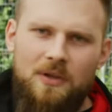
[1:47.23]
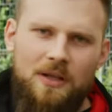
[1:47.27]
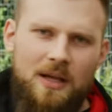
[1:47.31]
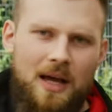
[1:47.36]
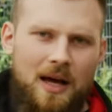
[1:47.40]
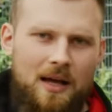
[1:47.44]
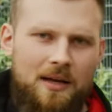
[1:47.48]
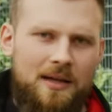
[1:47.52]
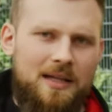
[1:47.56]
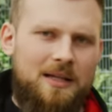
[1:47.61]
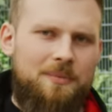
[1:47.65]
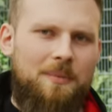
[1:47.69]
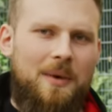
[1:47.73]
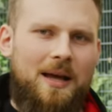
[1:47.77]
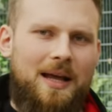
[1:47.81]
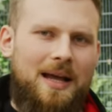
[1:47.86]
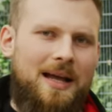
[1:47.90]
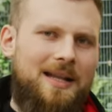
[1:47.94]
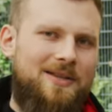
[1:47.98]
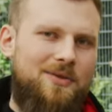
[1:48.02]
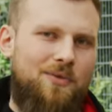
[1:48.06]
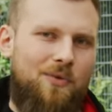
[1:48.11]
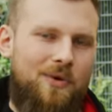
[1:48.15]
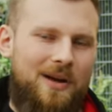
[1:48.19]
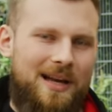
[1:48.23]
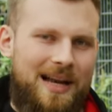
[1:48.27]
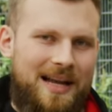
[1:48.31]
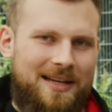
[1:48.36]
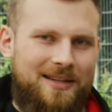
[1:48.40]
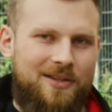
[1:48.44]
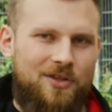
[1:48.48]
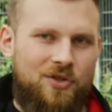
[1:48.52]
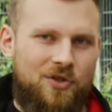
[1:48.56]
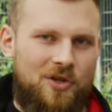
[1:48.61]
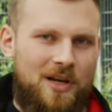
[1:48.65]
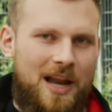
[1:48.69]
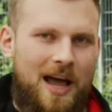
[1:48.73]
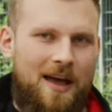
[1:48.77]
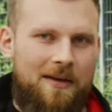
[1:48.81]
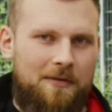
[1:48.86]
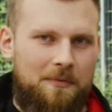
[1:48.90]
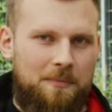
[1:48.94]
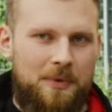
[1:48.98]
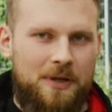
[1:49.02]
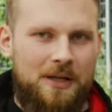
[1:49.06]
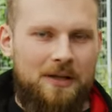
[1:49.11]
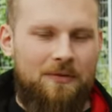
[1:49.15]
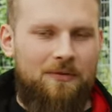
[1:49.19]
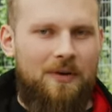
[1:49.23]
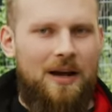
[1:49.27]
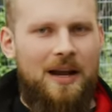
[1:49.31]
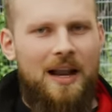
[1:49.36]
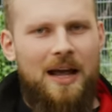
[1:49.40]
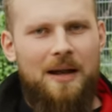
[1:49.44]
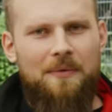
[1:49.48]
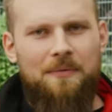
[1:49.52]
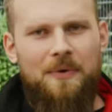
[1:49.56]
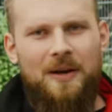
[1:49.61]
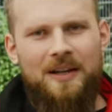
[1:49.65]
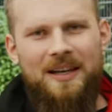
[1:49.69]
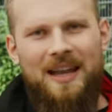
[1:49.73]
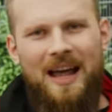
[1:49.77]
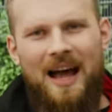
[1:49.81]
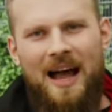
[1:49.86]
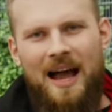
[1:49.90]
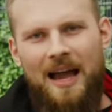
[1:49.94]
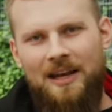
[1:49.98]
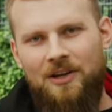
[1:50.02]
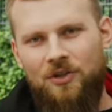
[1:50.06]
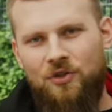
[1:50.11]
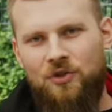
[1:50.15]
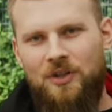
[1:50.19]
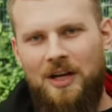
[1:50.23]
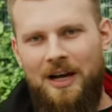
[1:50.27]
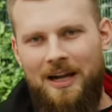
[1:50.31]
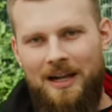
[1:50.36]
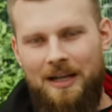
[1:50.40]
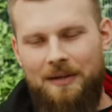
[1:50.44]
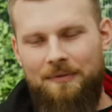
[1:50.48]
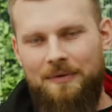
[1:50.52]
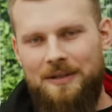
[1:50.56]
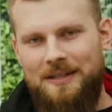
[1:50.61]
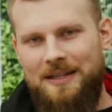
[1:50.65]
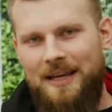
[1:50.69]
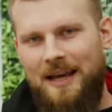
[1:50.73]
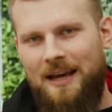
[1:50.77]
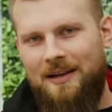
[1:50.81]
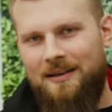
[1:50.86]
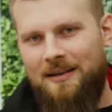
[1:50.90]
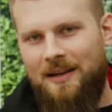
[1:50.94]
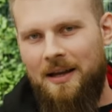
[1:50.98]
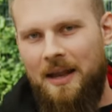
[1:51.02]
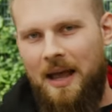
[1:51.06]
ja, nicht mehr ganz so glattes Schleifbild, weil einfach der eine Stahl etwas härter,